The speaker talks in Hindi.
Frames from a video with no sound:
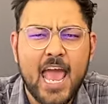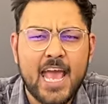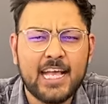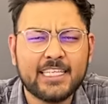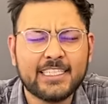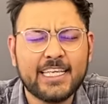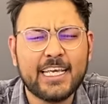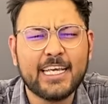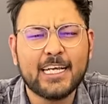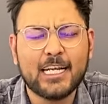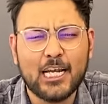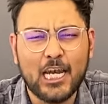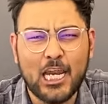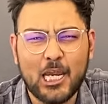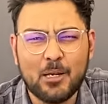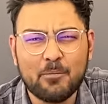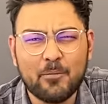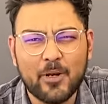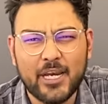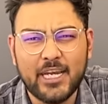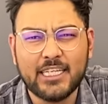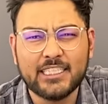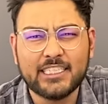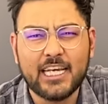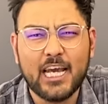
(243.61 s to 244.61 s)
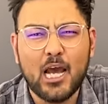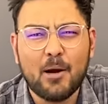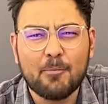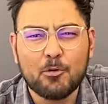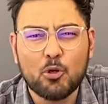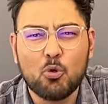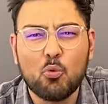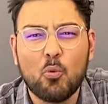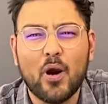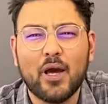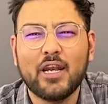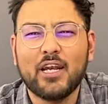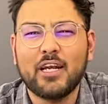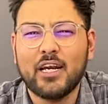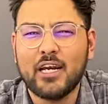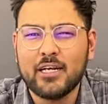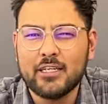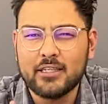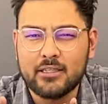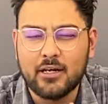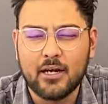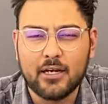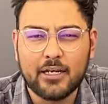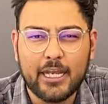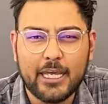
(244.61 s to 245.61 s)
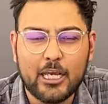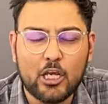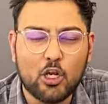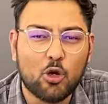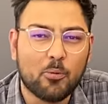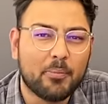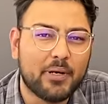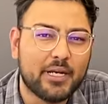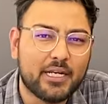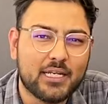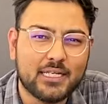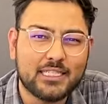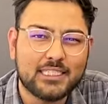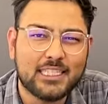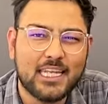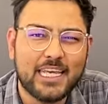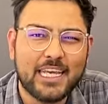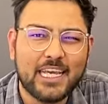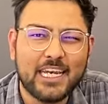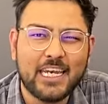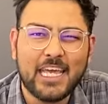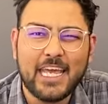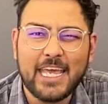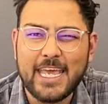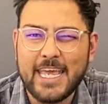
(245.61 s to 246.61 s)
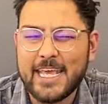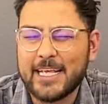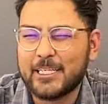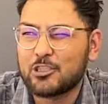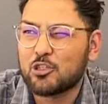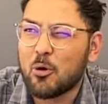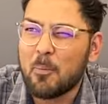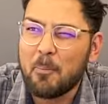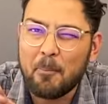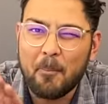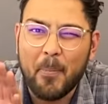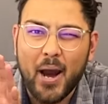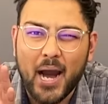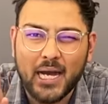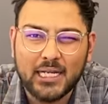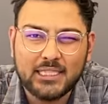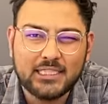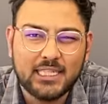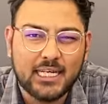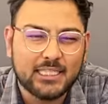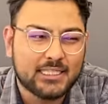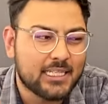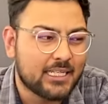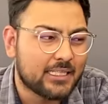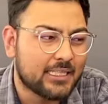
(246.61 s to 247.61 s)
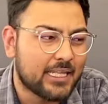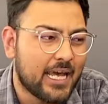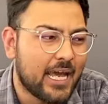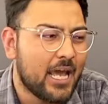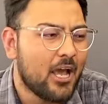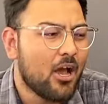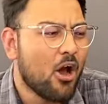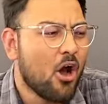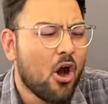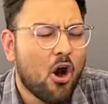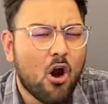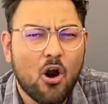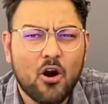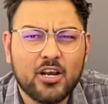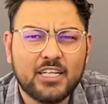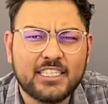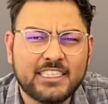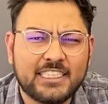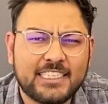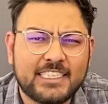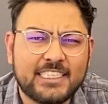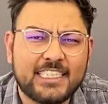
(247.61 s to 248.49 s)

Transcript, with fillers: एस की क्लेम रेंज है अप टू 130 किलोमीटर लेकिन ये 105 जा सकता है और